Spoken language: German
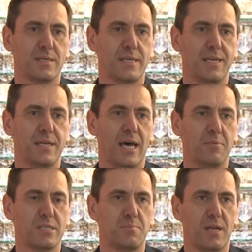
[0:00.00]
seinen
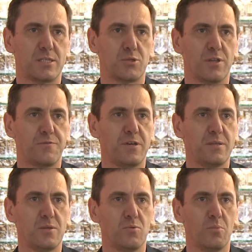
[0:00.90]
Arbeitsplatz dort
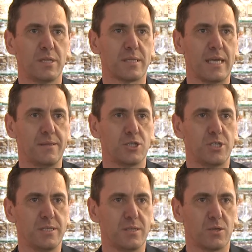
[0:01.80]
findet, wo man gerne
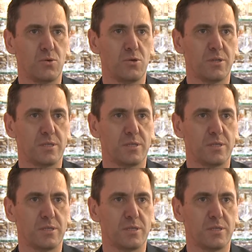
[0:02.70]
steht in der Küche.